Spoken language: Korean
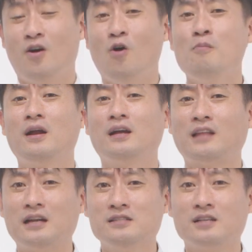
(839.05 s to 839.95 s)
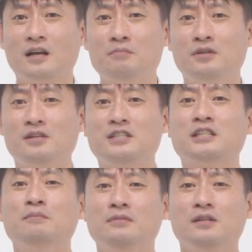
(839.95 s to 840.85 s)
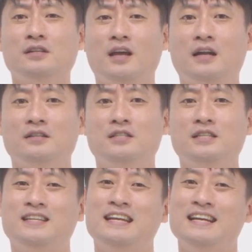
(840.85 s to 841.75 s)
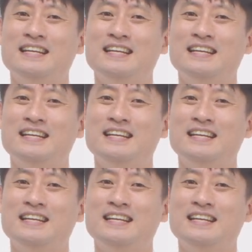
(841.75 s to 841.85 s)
얼마나 다른 사람들을 힘들게 하는지